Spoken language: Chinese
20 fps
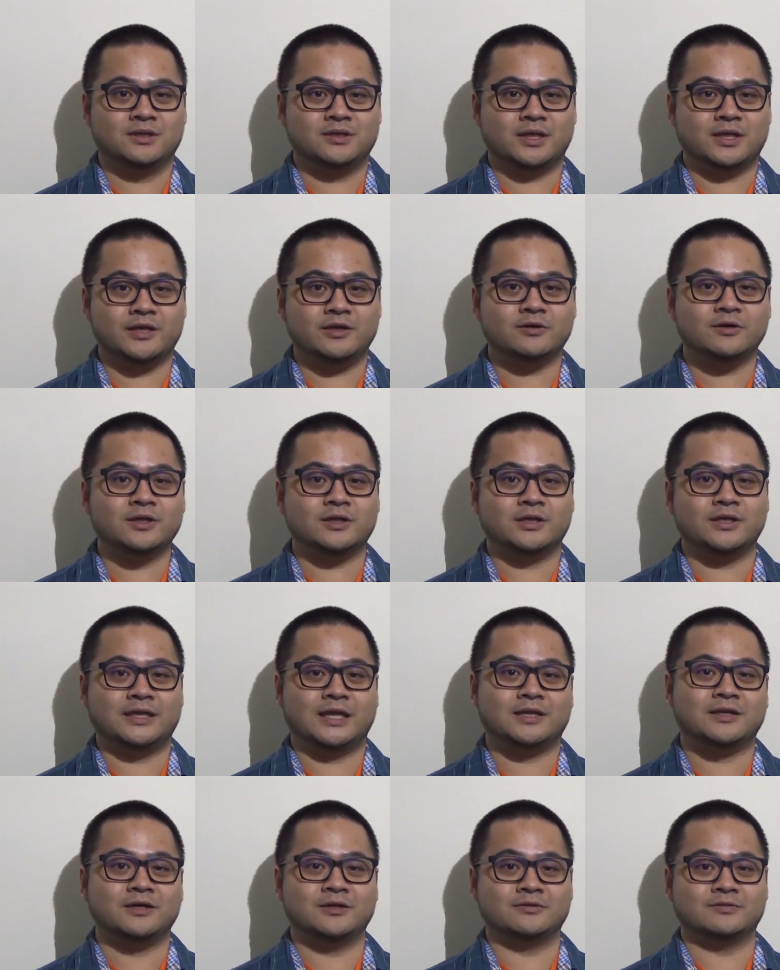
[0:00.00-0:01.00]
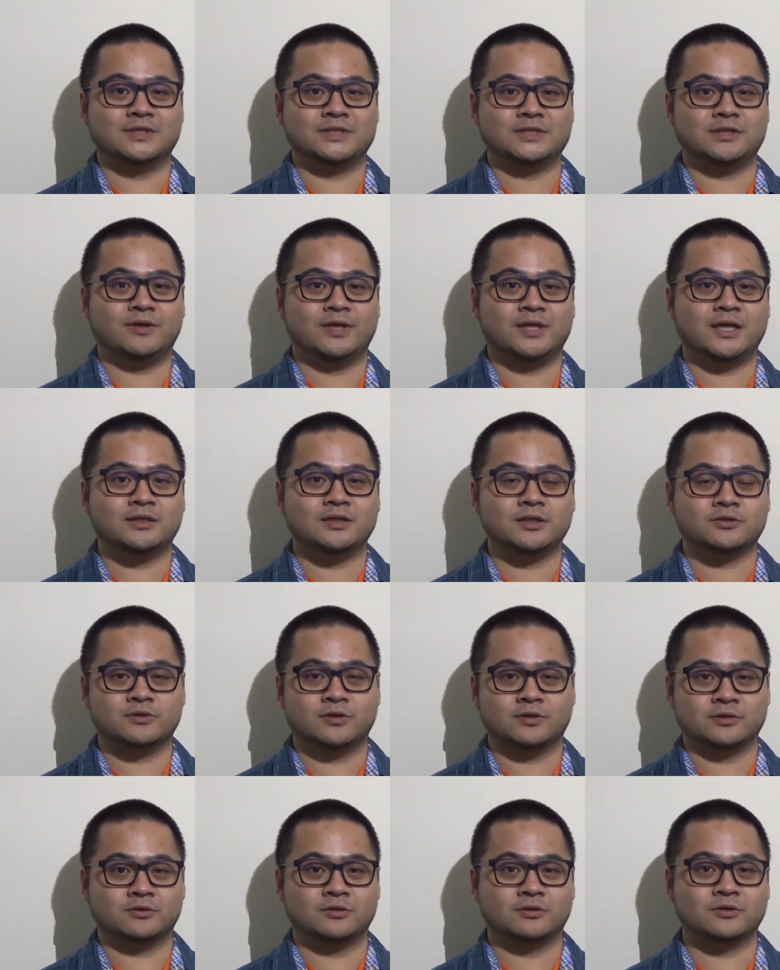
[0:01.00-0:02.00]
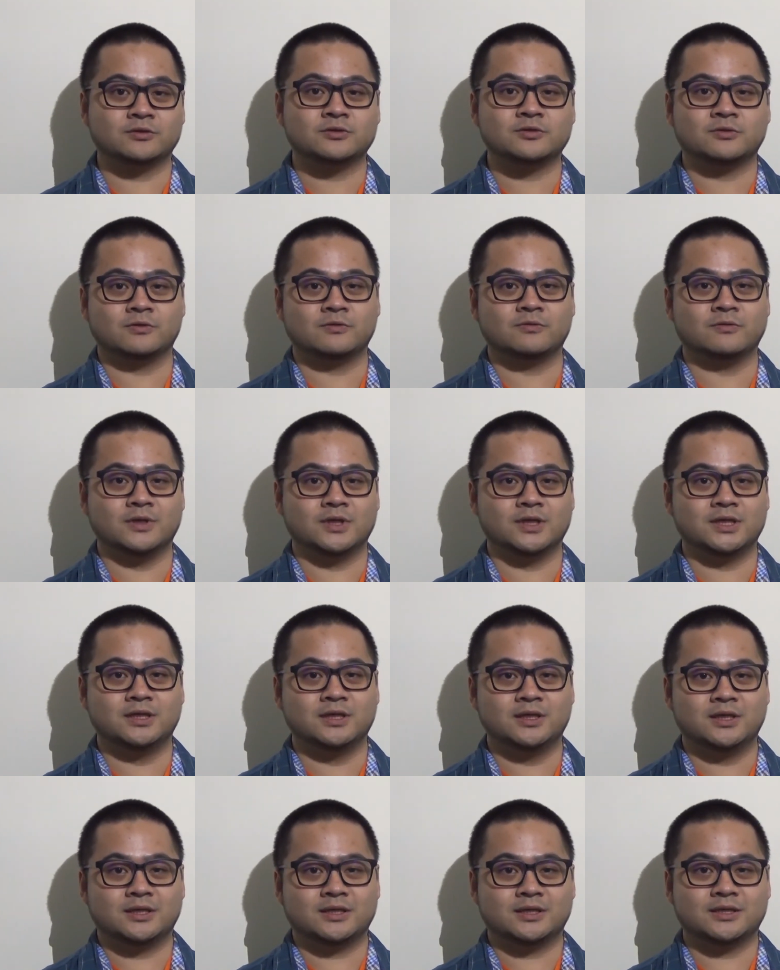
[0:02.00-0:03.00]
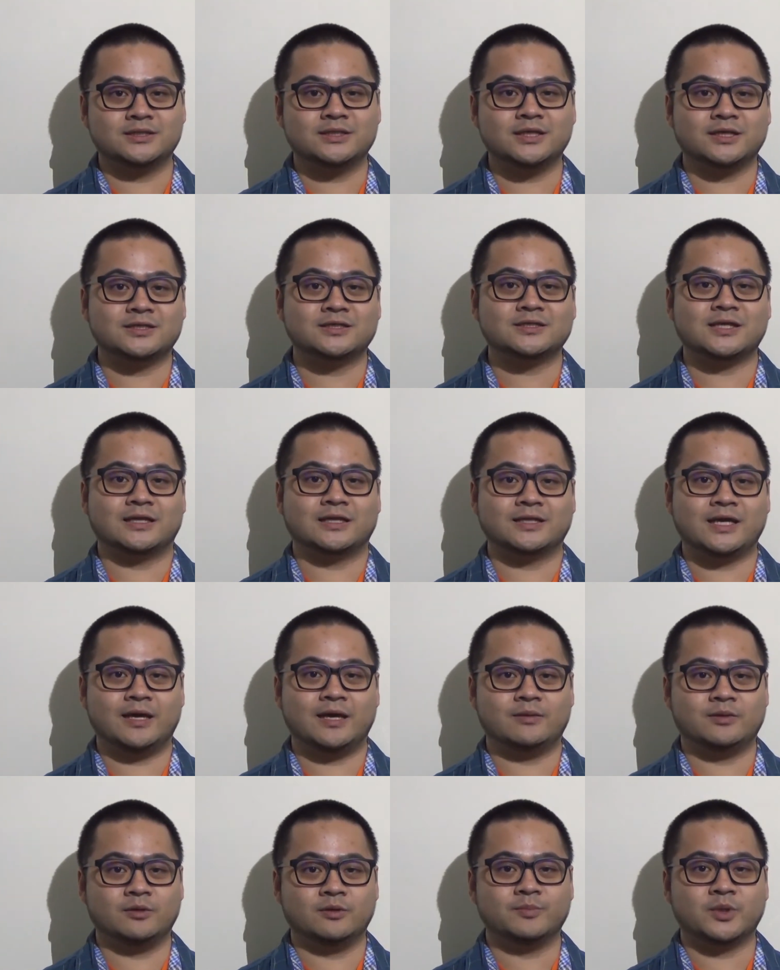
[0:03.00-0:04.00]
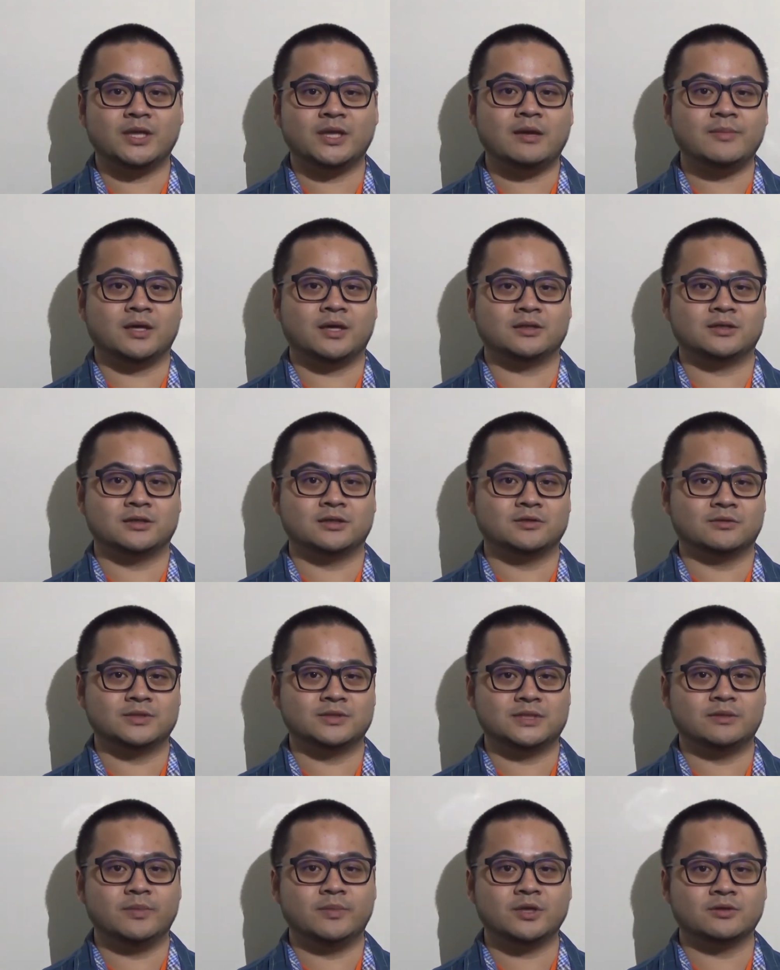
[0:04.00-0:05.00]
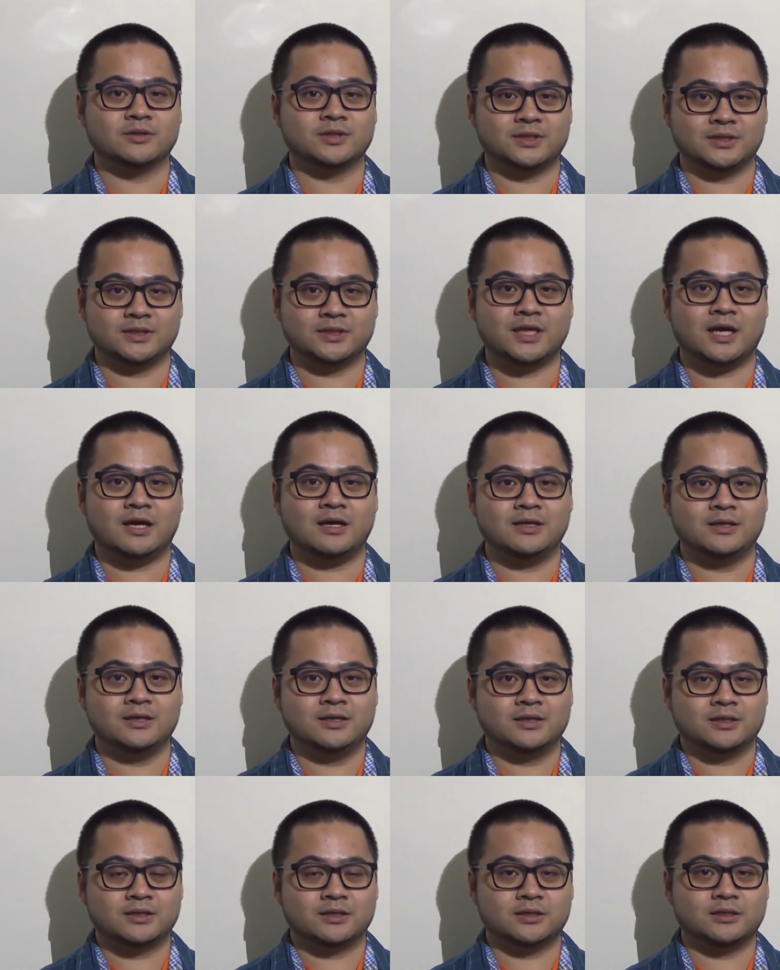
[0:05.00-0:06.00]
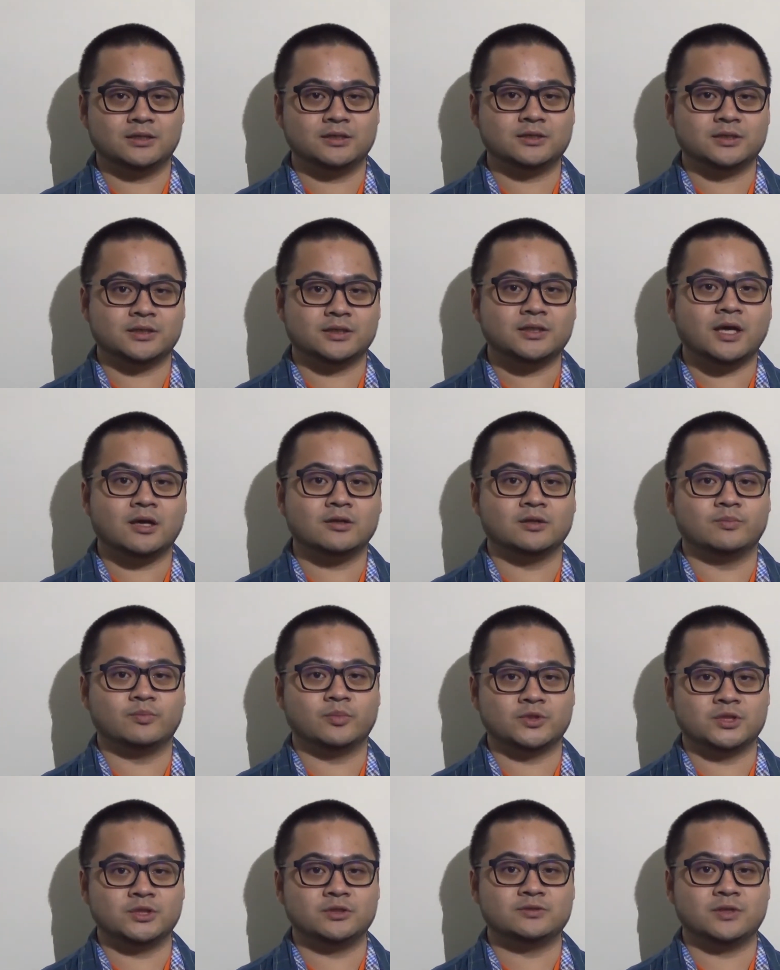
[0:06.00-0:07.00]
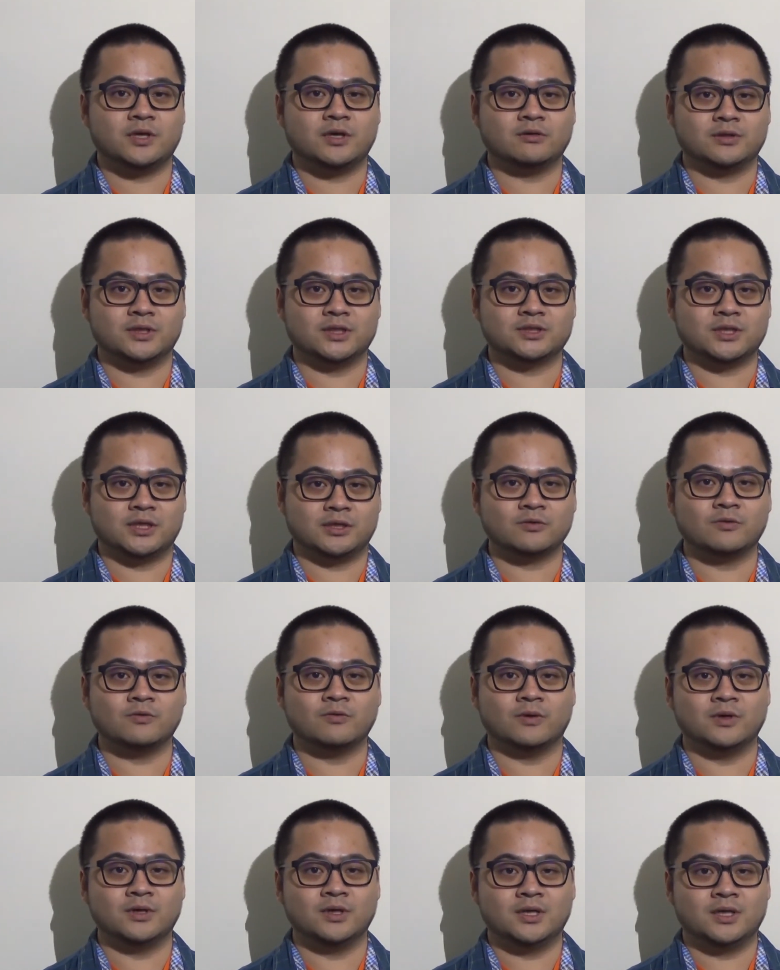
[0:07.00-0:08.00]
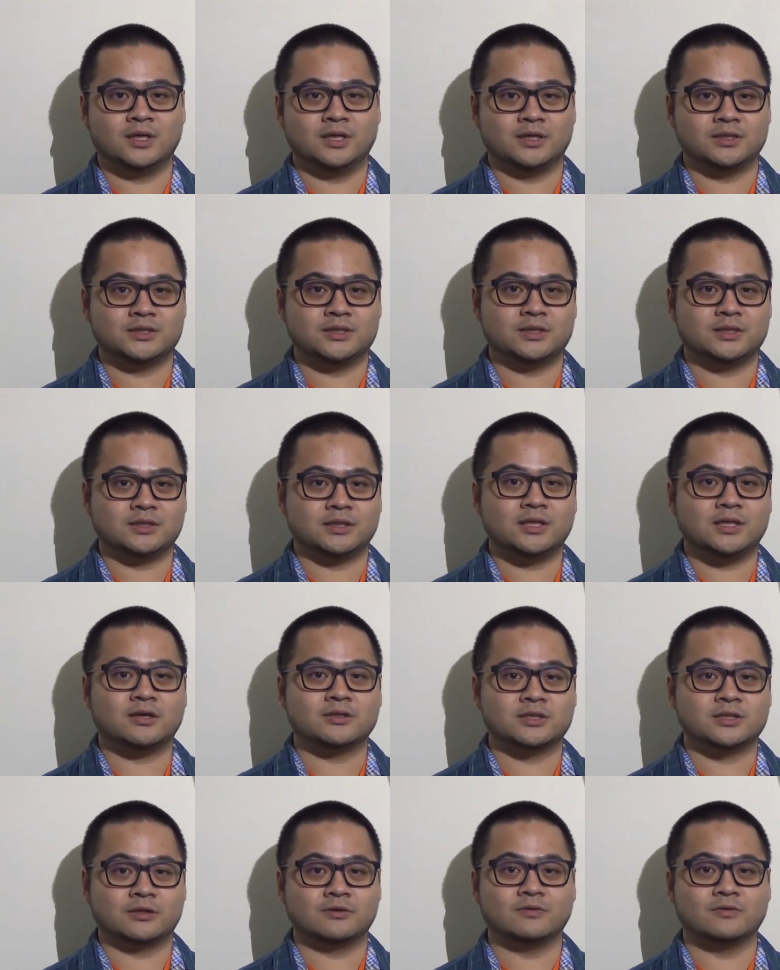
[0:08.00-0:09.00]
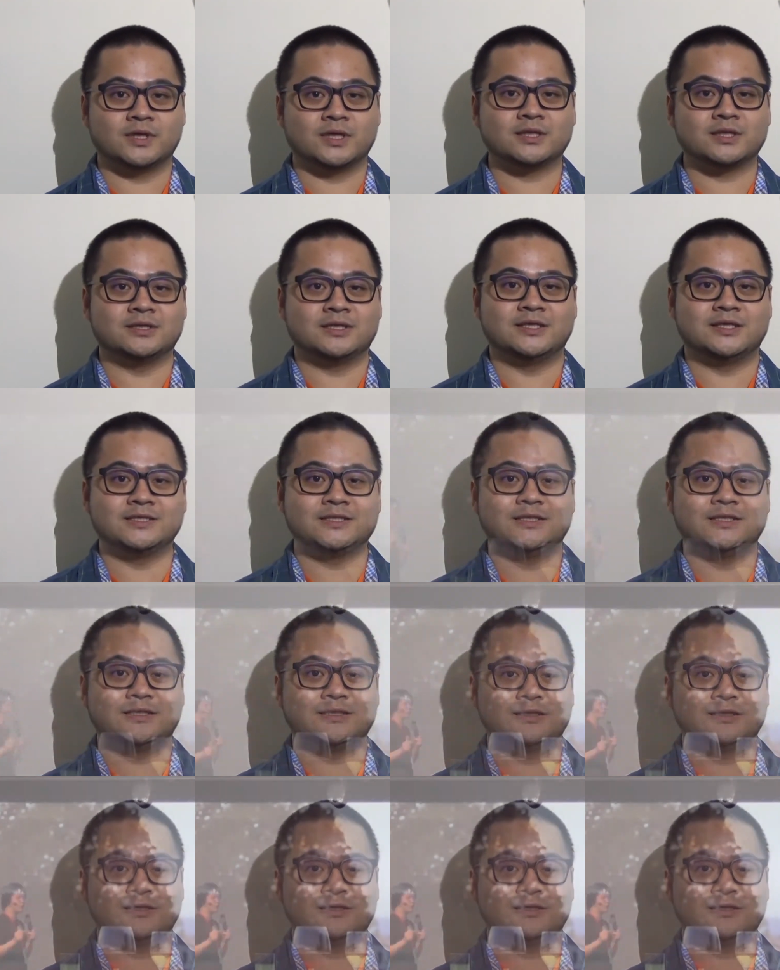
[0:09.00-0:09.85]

那也有可能你拿到很多机会，但到最后你通通都错过了，可能这也是常态，就不代表你的投资没有得到，可能得到的不是最后的成果，而是得到成果的可能性。